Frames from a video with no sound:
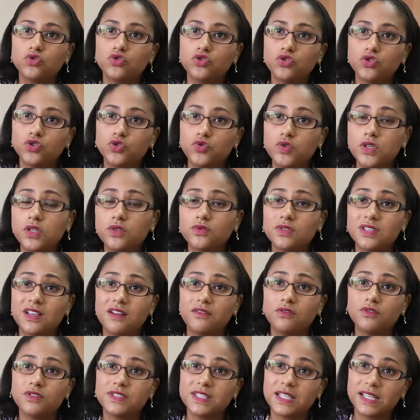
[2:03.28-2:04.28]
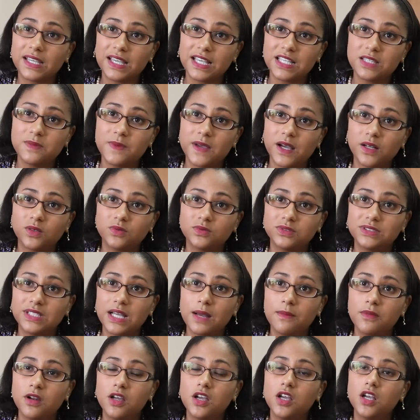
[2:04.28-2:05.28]
aujourd'hui, nous avons cinq experts
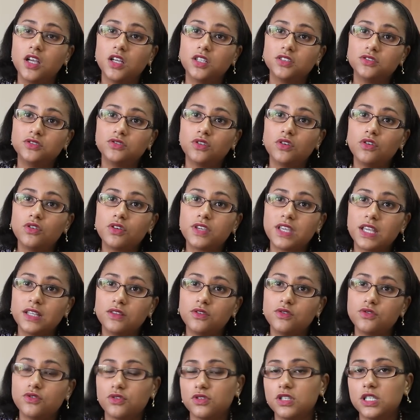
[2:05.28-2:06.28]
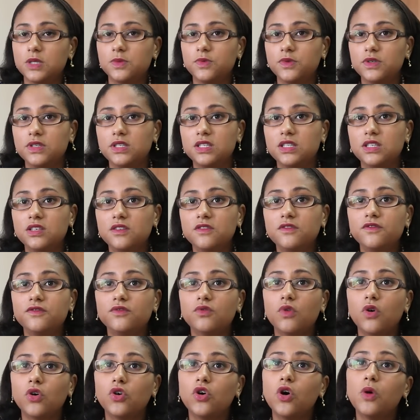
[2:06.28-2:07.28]
comptables dans le cadre de ce dispositif ou
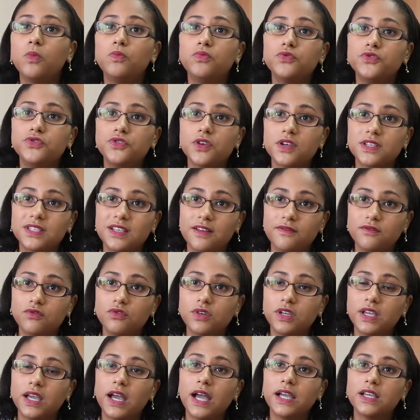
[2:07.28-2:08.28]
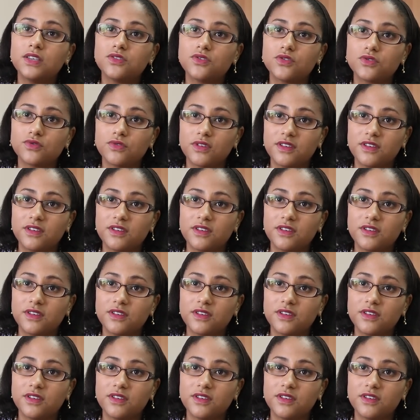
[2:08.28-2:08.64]
encore plusieurs avocats qui se sont